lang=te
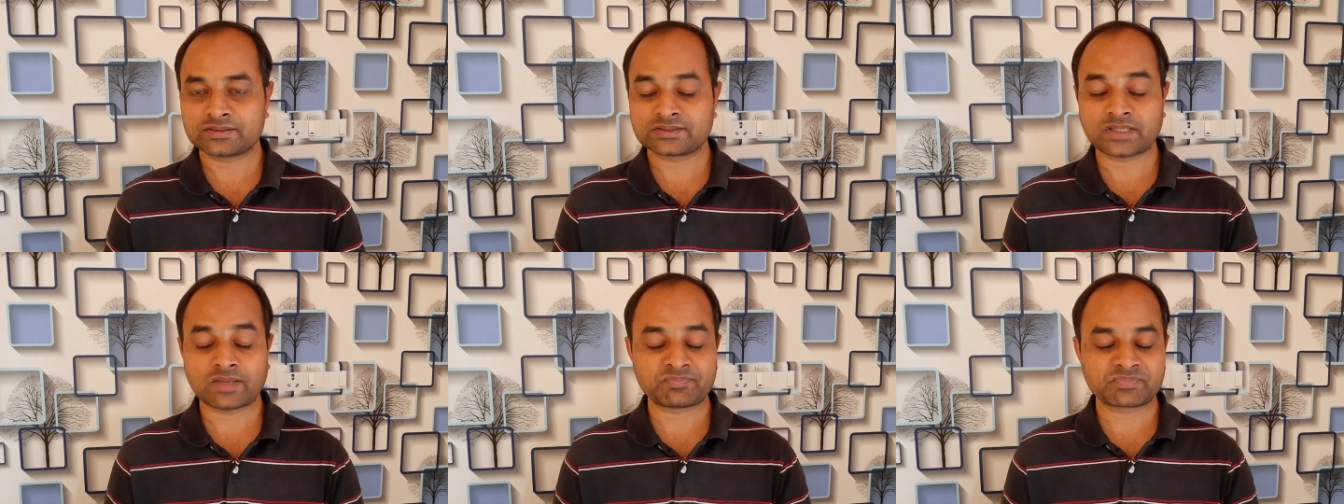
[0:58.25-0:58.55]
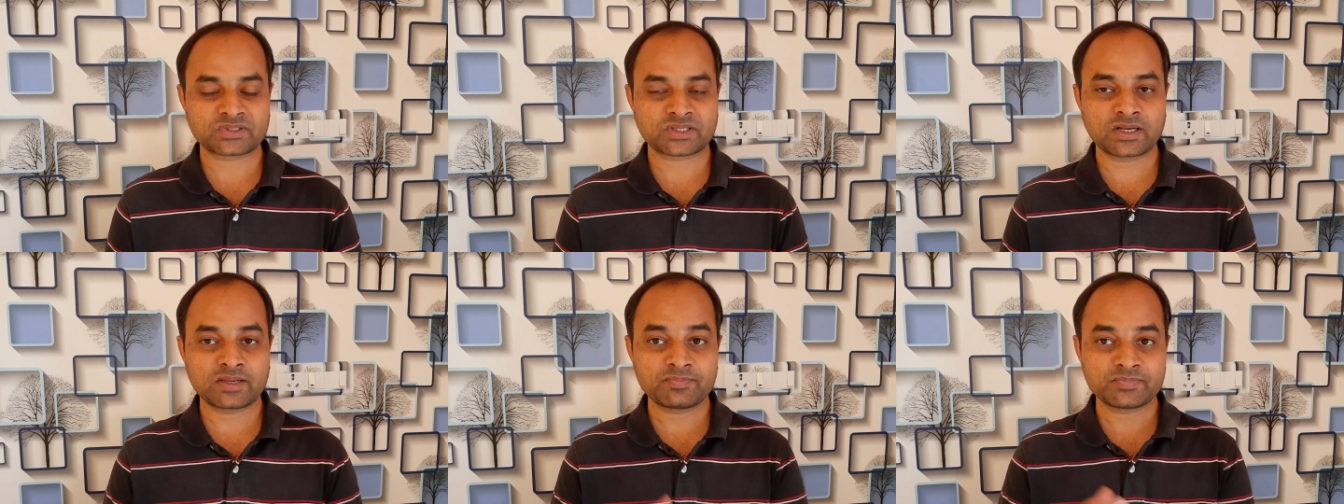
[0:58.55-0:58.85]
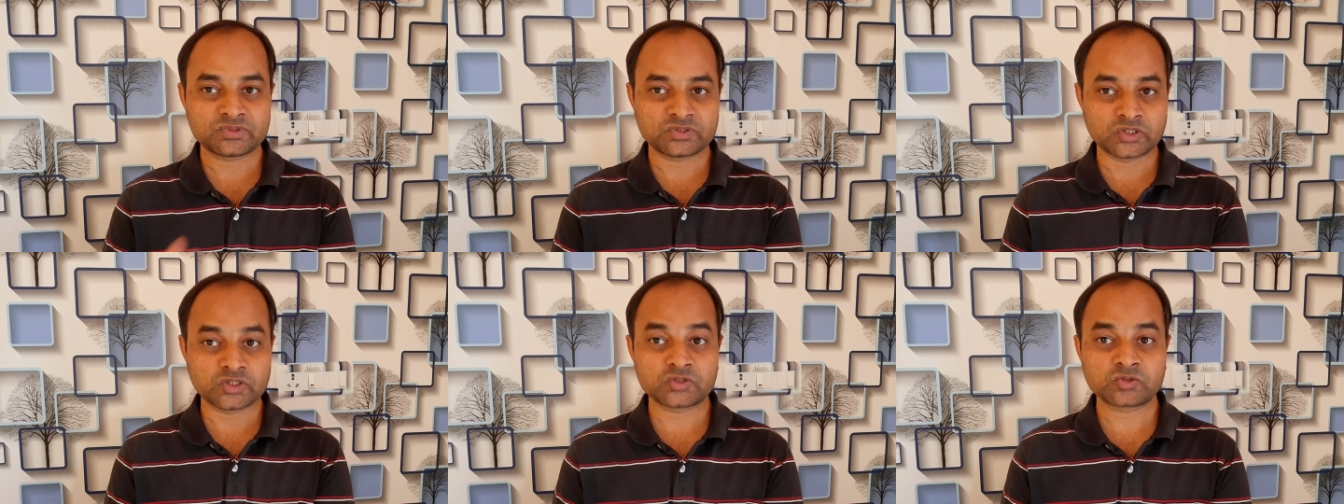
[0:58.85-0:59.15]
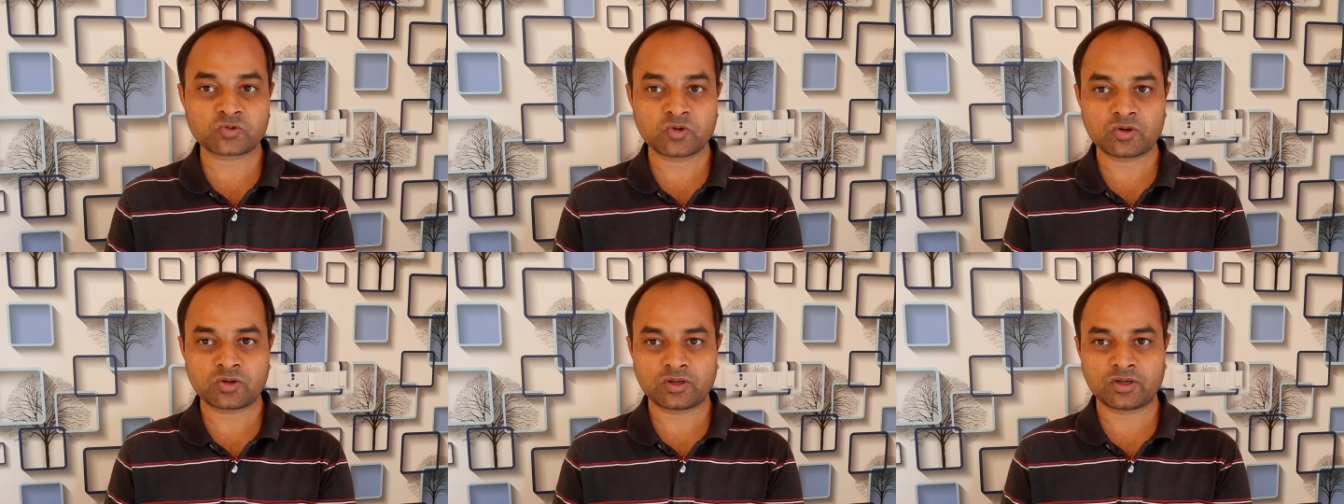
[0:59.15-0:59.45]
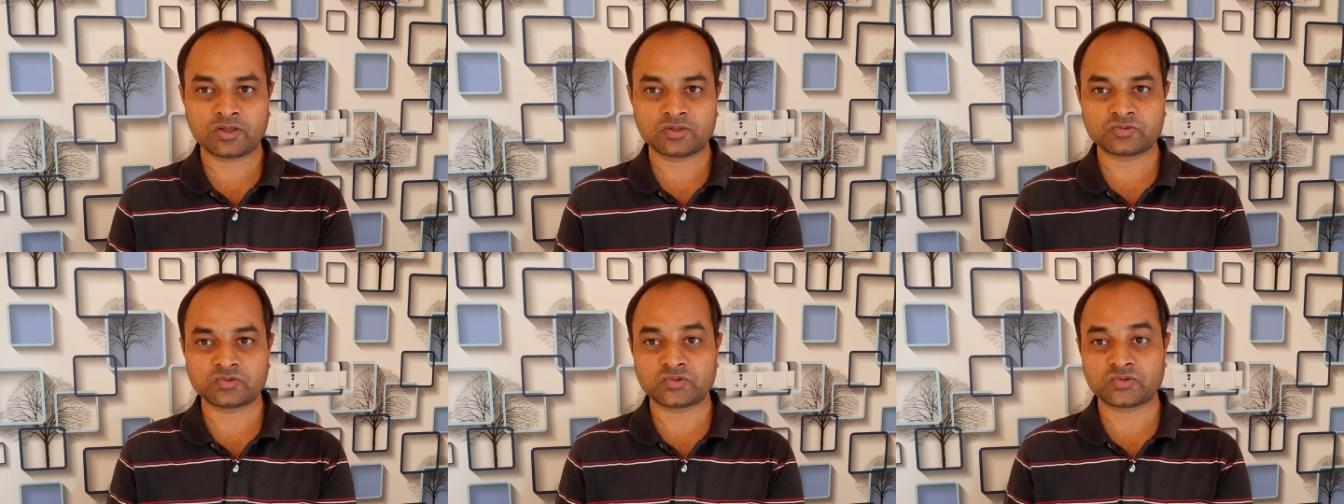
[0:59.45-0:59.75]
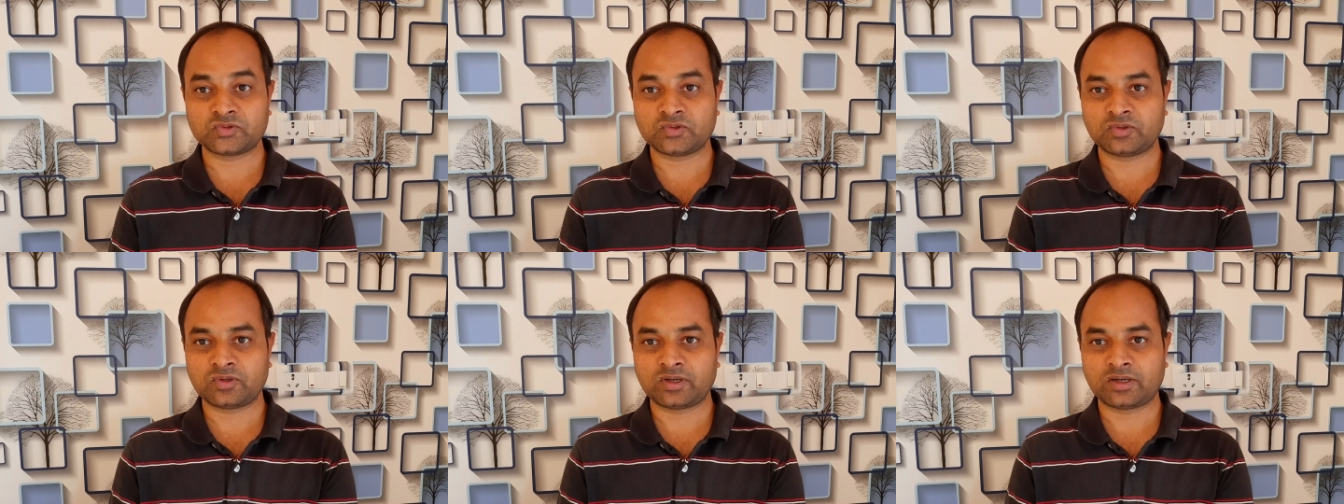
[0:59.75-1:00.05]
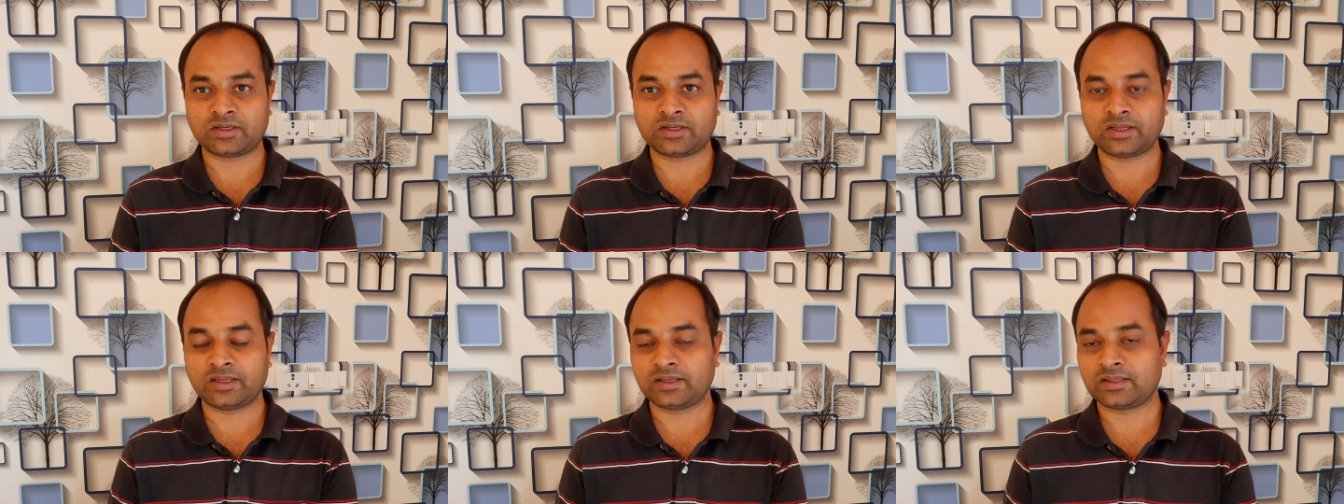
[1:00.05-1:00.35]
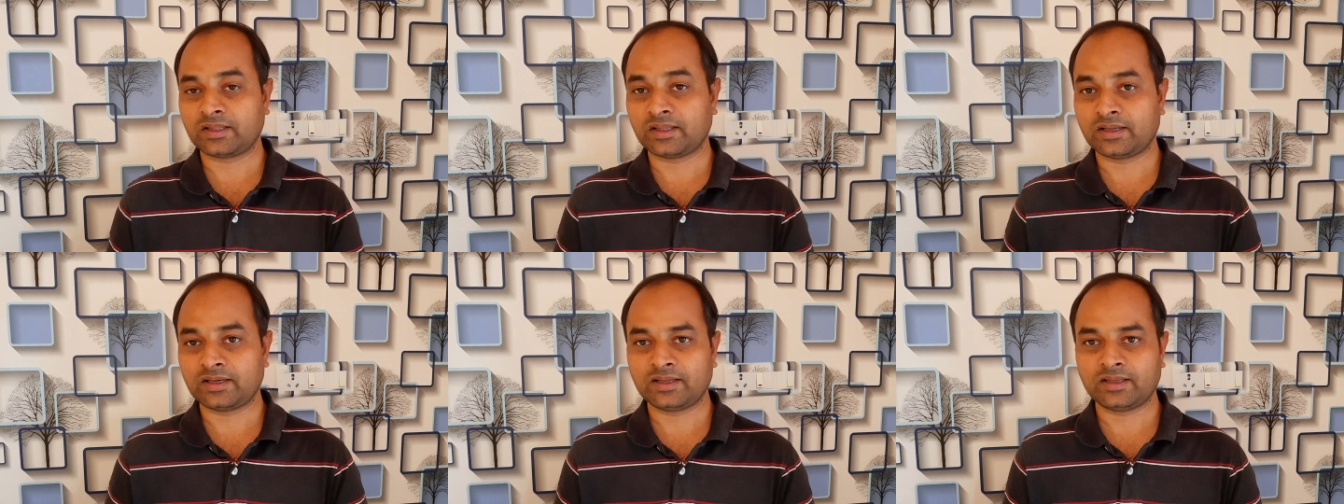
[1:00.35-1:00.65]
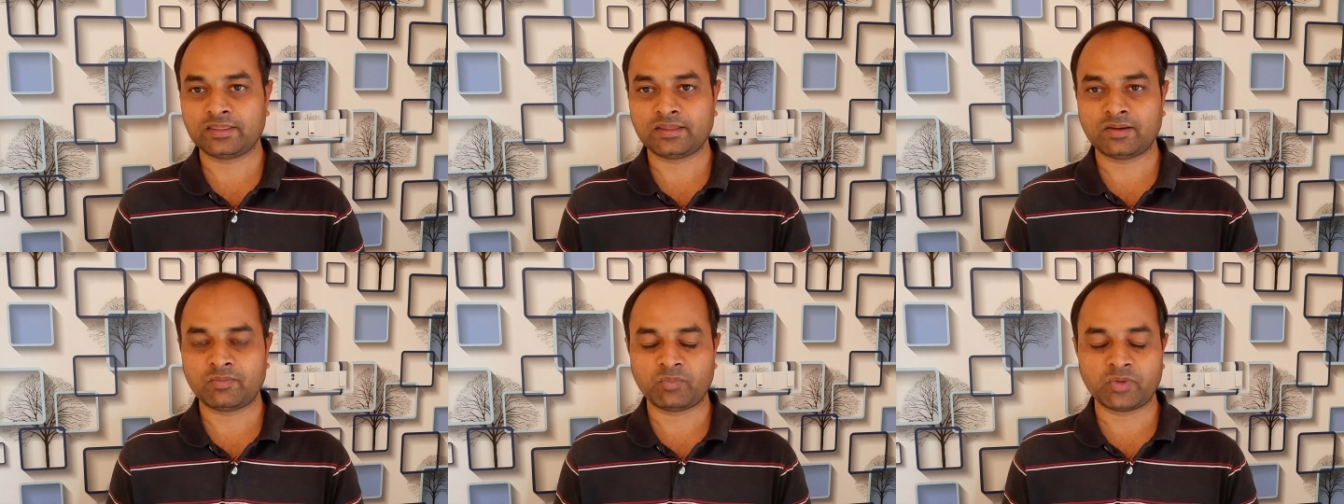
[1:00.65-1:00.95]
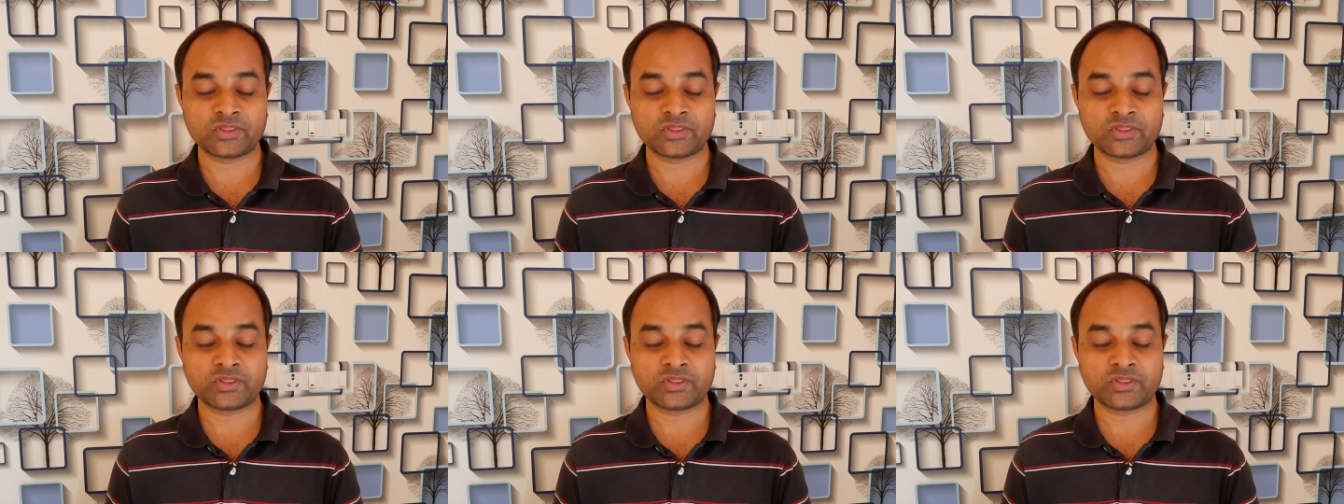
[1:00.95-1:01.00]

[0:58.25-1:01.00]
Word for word: సబ్స్క్రైబ్ చేసుకోకుండా చూస్తున్నట్టయితే లేదా